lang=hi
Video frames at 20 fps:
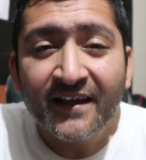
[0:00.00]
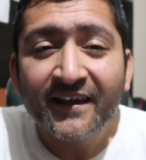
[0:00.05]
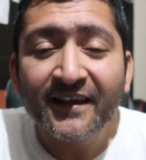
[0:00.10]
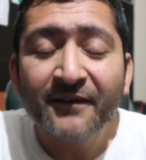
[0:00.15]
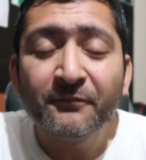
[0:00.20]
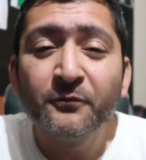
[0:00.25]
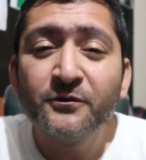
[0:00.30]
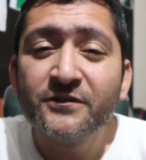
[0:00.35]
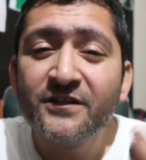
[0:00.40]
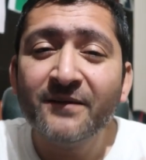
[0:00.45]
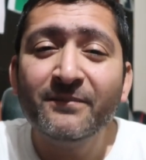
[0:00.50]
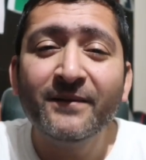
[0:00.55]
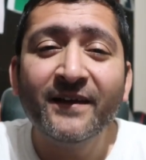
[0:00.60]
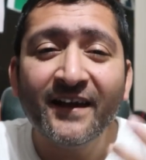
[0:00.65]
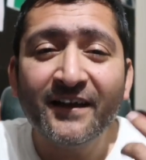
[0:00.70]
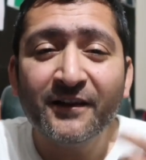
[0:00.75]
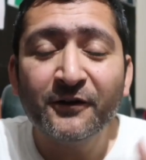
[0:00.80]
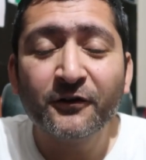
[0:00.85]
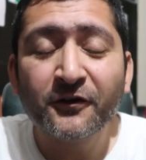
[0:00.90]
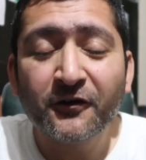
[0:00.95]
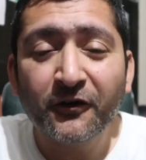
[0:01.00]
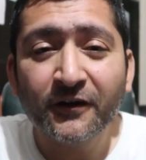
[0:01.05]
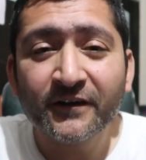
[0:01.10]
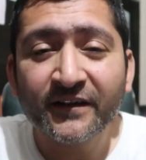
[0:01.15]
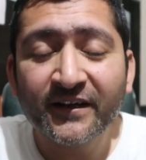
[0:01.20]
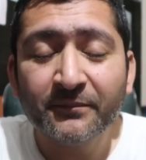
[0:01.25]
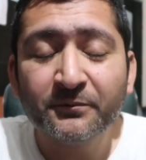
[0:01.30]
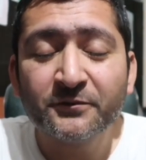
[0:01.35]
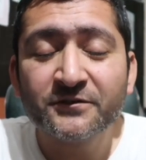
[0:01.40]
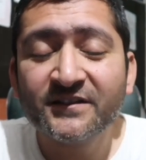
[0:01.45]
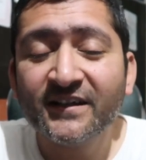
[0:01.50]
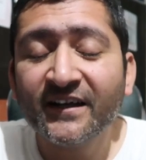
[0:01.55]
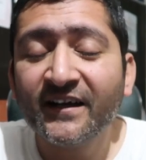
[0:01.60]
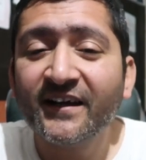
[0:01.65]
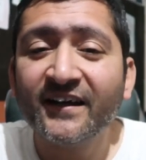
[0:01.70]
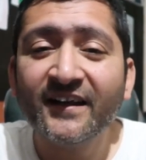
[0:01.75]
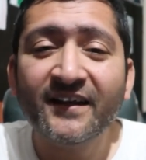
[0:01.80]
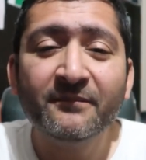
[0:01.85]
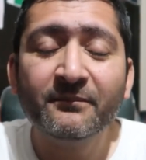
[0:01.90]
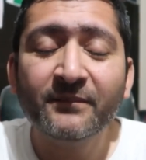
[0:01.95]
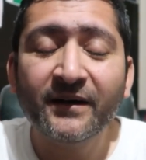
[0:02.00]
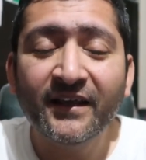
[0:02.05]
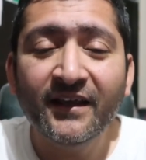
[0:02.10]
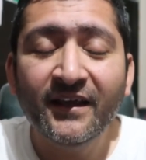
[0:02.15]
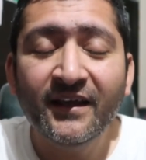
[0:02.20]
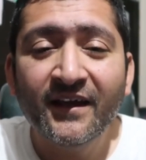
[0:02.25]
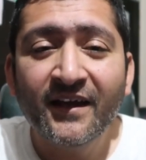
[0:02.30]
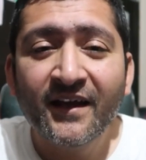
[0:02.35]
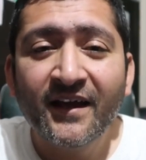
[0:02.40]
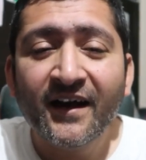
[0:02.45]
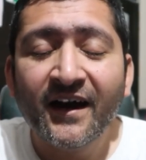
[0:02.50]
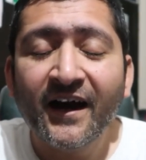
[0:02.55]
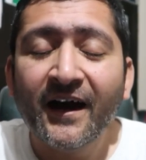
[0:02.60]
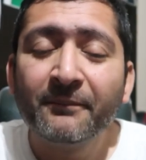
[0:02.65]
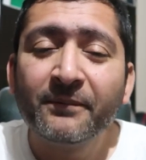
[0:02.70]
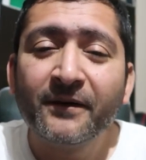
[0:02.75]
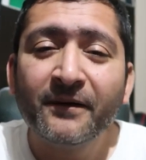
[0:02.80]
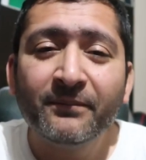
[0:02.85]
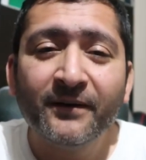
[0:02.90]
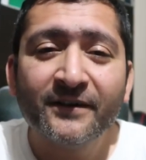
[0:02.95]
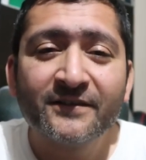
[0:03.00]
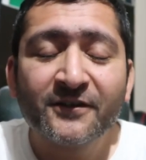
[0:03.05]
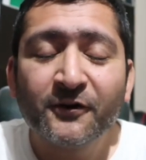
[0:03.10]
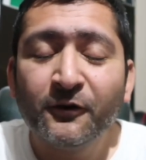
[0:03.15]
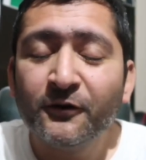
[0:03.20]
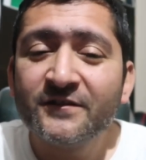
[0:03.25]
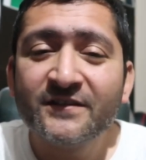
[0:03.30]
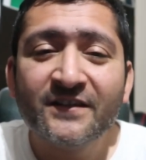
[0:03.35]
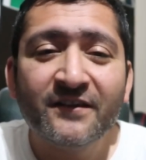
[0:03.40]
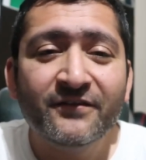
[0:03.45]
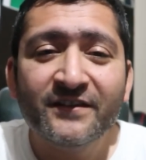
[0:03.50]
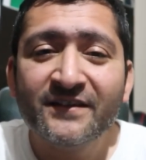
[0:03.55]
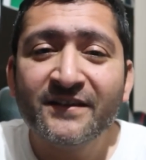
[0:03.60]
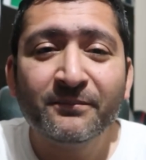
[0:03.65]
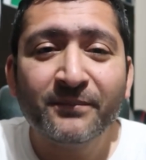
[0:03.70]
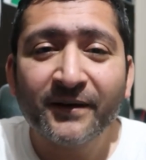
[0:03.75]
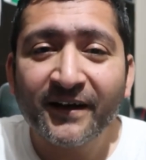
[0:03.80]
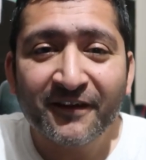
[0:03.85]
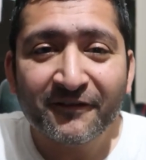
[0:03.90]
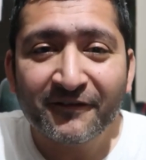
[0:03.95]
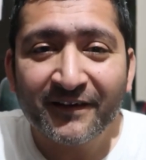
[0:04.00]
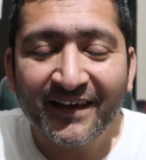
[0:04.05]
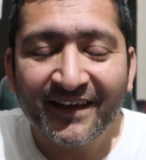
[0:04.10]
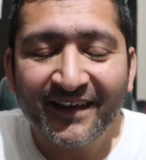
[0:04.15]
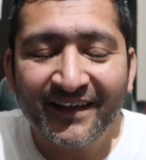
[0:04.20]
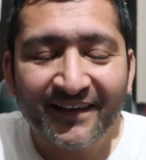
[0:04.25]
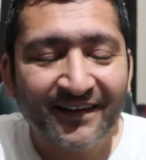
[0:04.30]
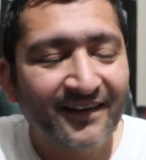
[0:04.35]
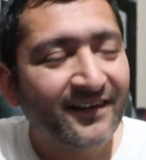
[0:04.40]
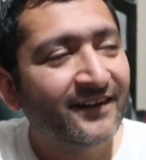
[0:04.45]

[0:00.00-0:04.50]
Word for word: कि मुझे भी कई लोग कॉल करके पूछते हैं करीम भाई आपके पास कौन से वीज़े पड़े हुए हैं